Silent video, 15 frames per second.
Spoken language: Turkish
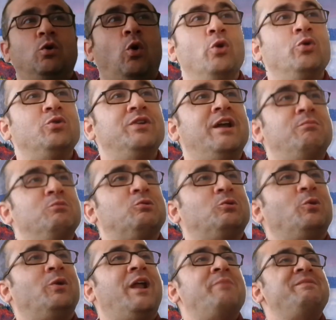onunla
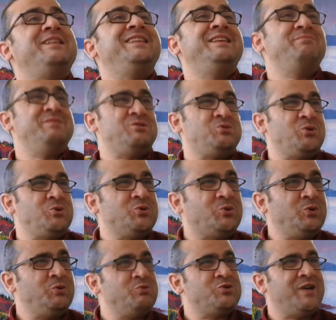mutlu olabildiğimiz
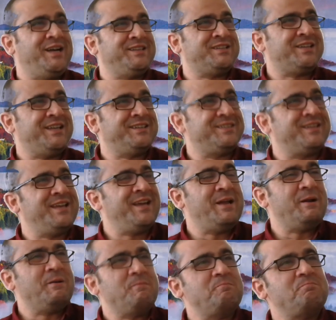çocukluğumuzu hatırlatır yani.